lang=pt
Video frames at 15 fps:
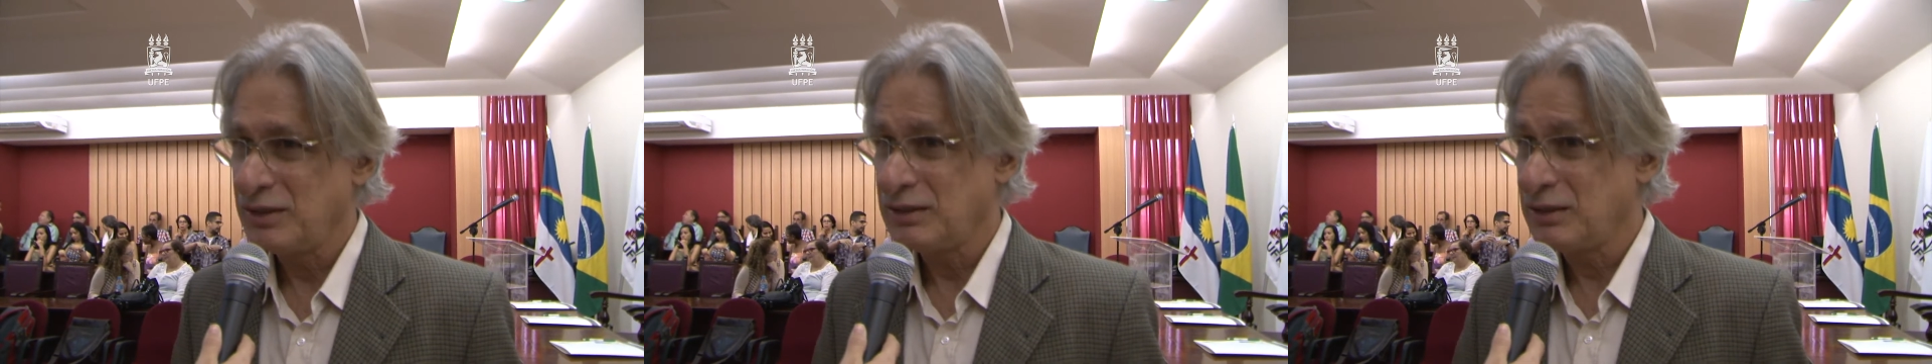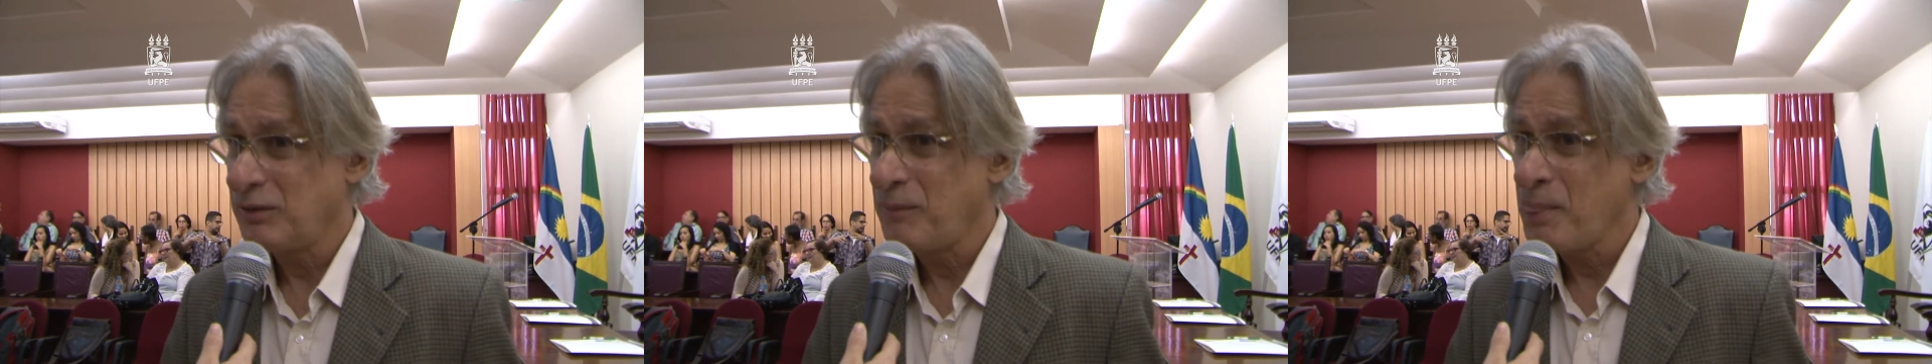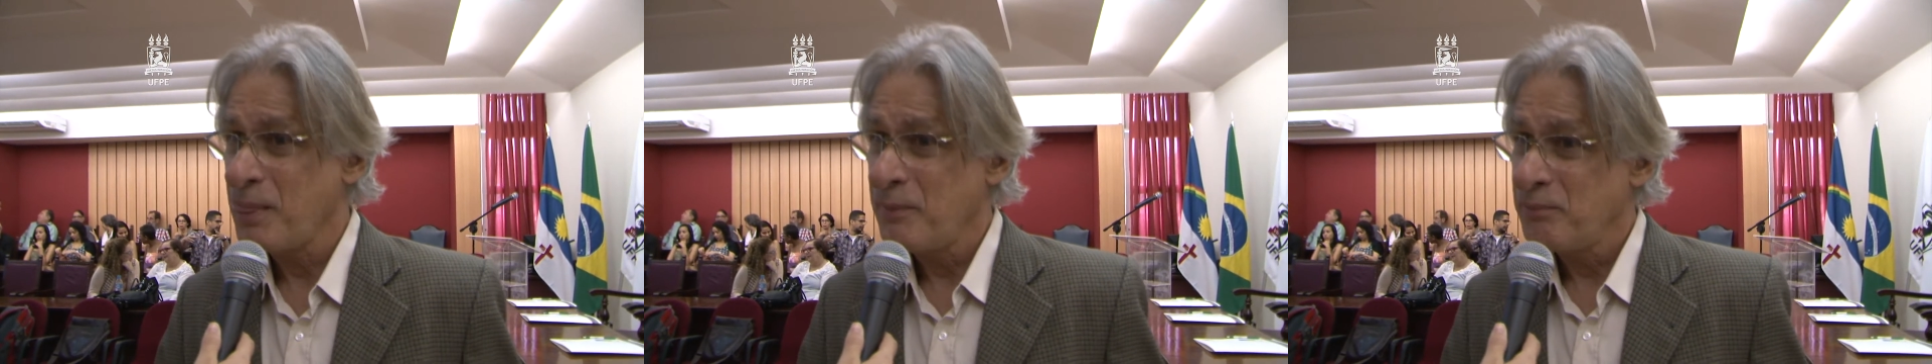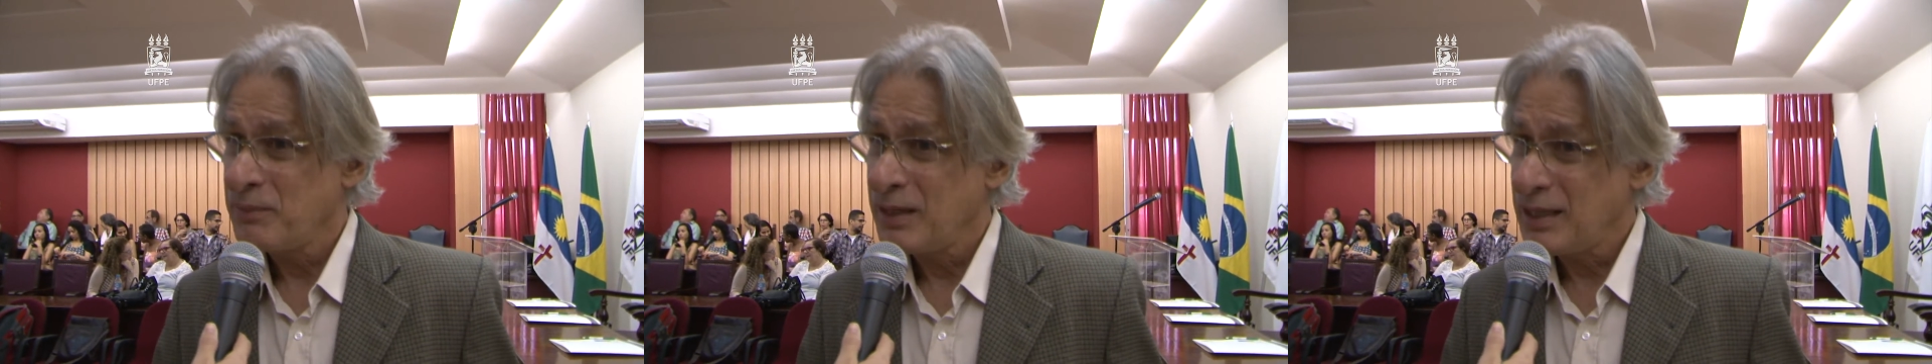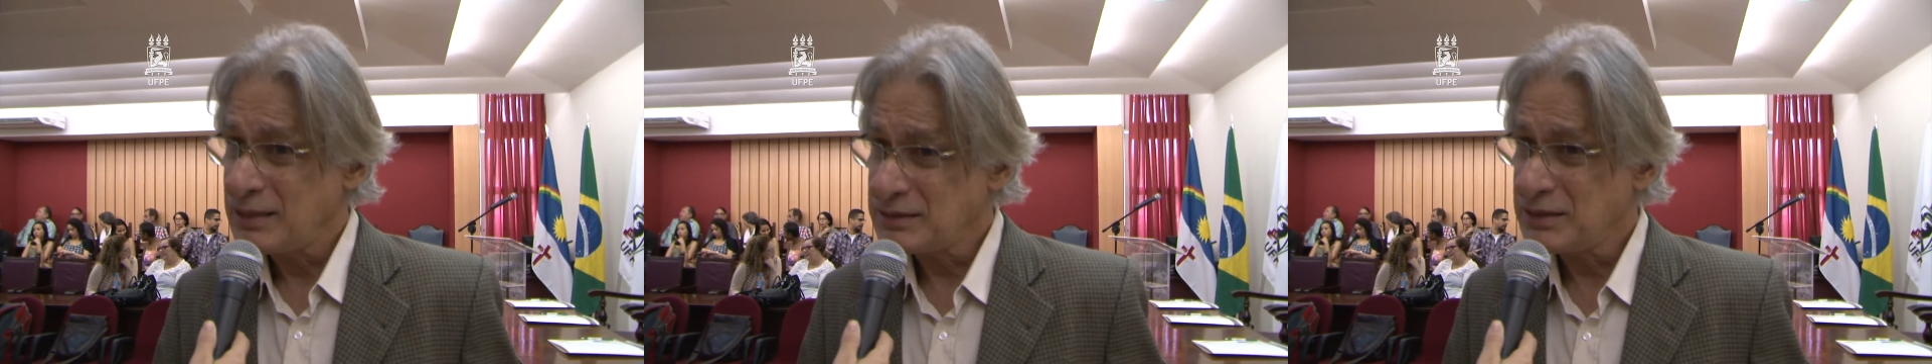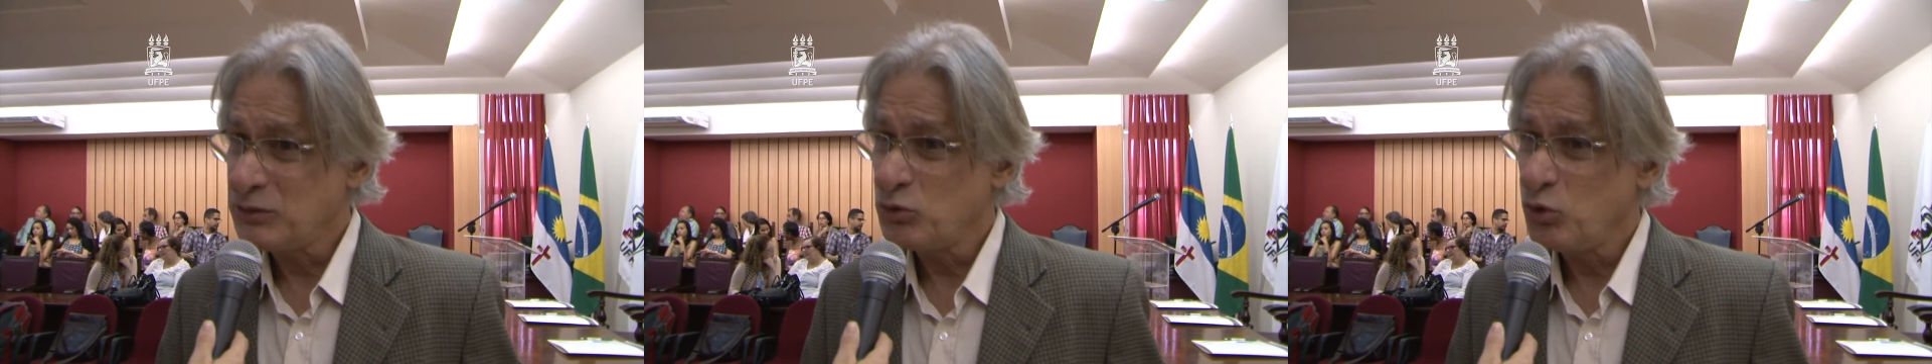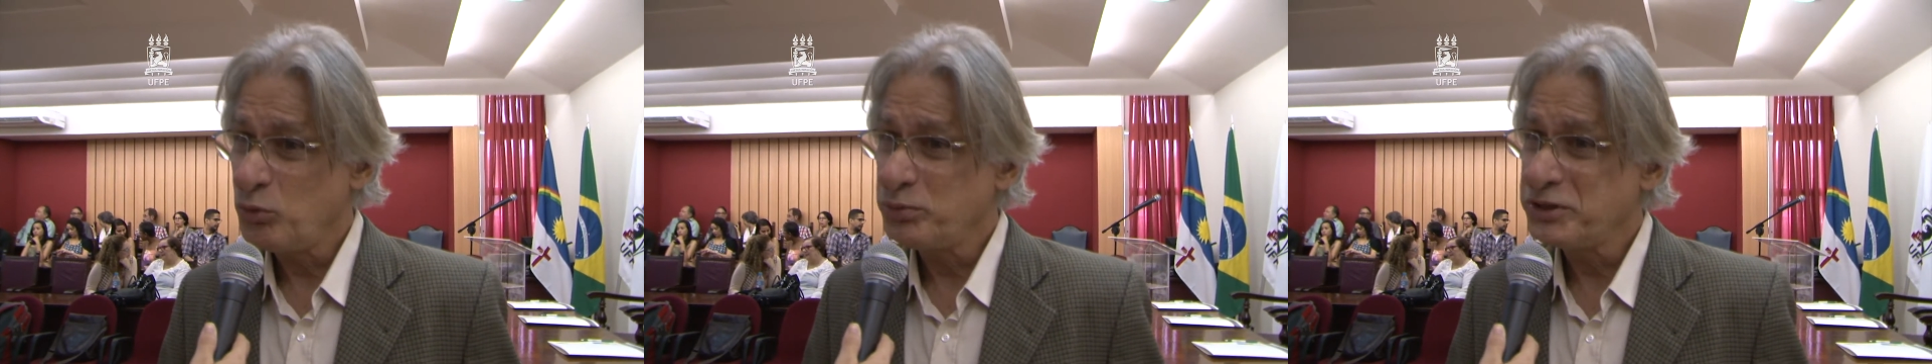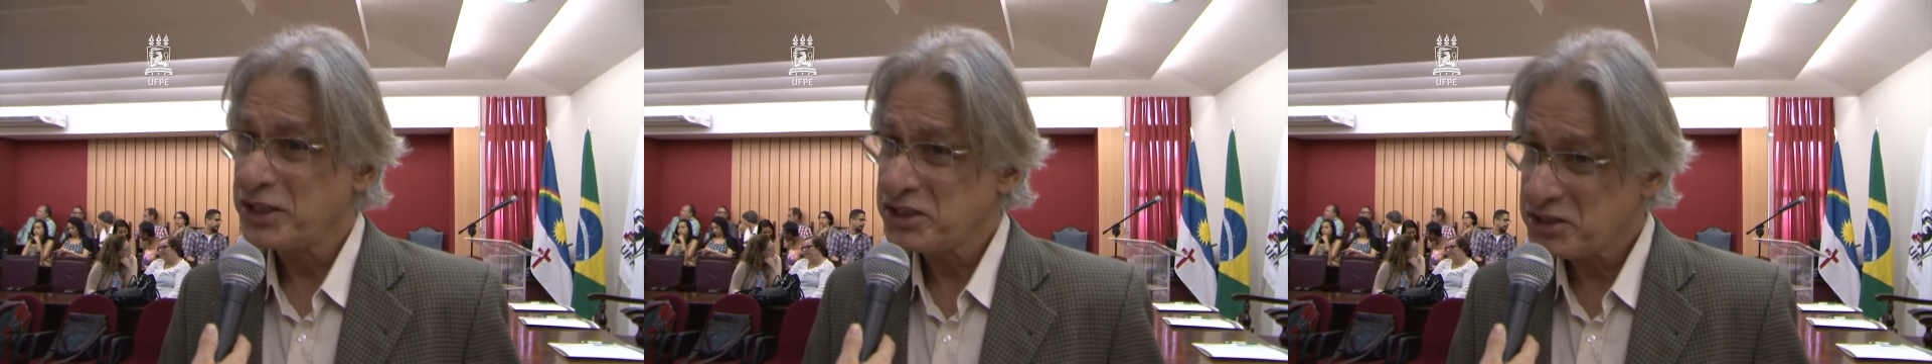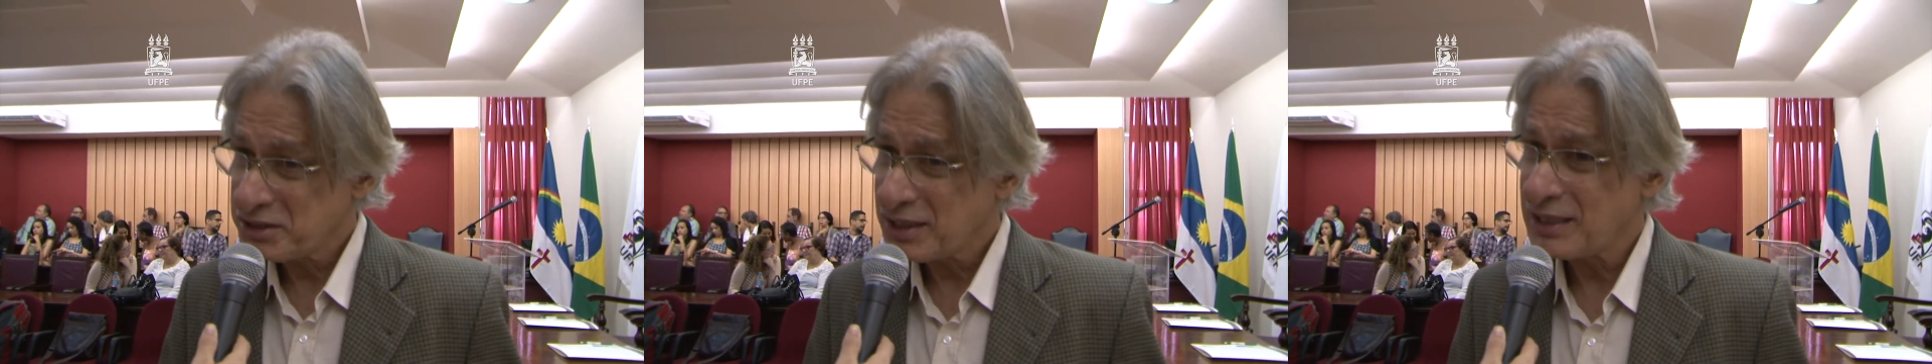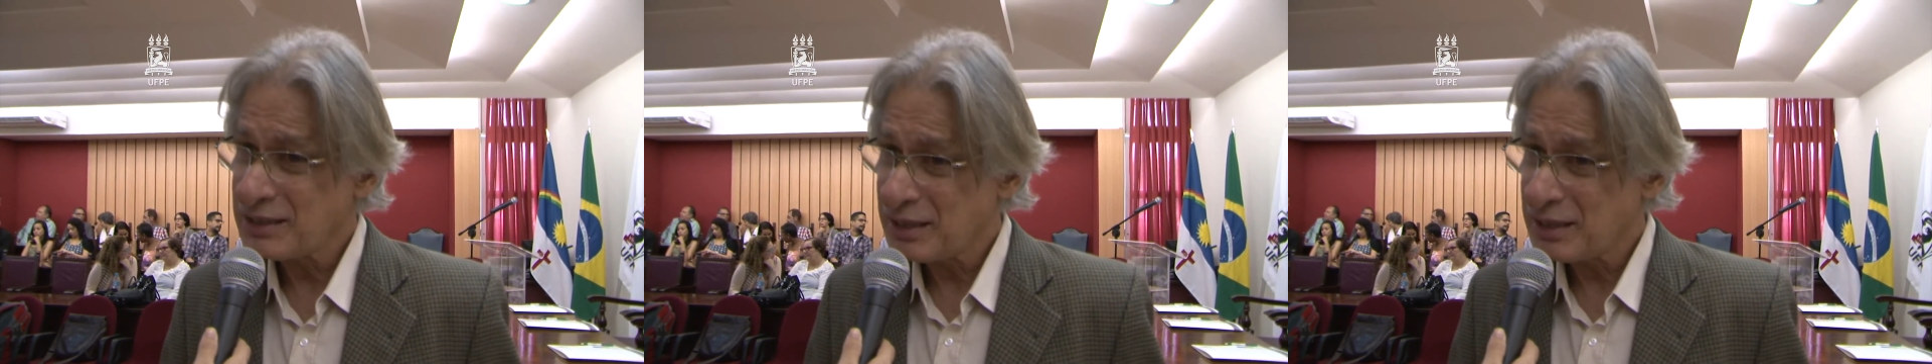Então, esse grupo já está